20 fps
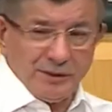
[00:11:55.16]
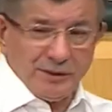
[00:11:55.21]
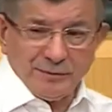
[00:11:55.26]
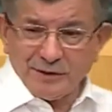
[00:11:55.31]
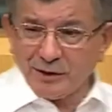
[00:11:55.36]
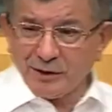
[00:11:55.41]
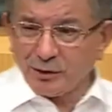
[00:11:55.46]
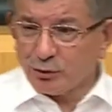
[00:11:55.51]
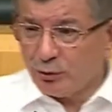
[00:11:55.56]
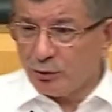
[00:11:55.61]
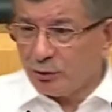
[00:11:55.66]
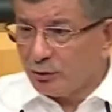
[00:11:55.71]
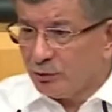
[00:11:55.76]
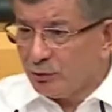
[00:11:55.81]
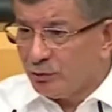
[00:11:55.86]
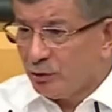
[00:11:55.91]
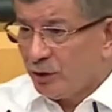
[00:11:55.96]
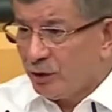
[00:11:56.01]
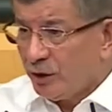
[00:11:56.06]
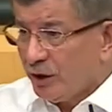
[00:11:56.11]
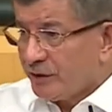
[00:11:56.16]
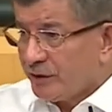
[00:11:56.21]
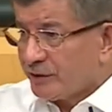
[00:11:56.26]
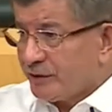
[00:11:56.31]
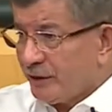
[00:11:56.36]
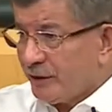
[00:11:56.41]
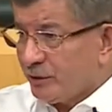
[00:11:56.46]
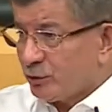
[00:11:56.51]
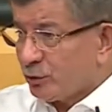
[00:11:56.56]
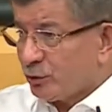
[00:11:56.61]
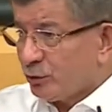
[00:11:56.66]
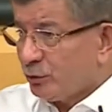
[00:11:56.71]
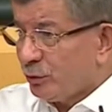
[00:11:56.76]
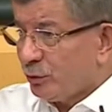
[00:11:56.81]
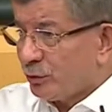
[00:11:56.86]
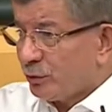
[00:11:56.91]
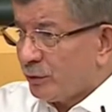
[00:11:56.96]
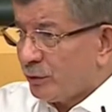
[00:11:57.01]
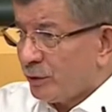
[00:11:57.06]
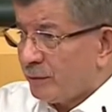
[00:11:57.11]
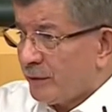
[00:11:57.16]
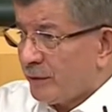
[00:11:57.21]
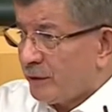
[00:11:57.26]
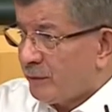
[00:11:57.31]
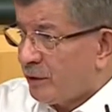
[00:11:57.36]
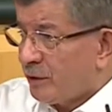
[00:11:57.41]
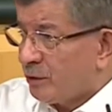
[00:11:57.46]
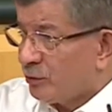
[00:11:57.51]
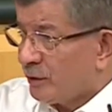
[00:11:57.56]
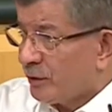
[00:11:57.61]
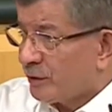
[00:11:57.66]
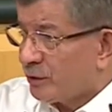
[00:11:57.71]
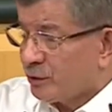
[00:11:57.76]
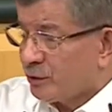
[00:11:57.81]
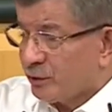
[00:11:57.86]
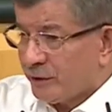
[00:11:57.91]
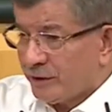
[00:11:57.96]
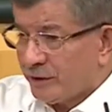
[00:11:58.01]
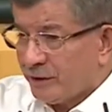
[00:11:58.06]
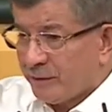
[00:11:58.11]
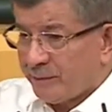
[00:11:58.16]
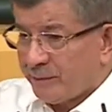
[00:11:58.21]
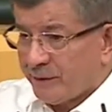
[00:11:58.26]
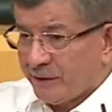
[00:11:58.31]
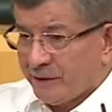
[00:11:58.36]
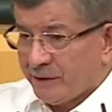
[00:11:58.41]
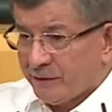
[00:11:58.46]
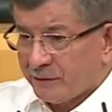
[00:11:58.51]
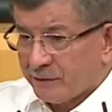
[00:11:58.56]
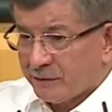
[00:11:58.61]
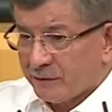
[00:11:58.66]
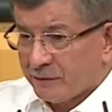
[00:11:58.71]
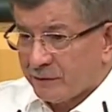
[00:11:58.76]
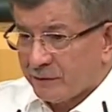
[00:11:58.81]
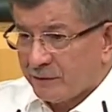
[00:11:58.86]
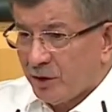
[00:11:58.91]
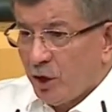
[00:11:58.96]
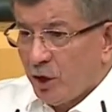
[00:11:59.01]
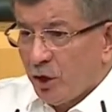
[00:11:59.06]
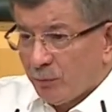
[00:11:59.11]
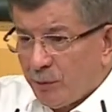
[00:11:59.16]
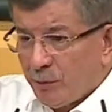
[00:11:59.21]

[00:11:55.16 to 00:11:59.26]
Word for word: Kimse sordu mu? Sen şu kur korumalı mevduata şu kadar para yatırdın.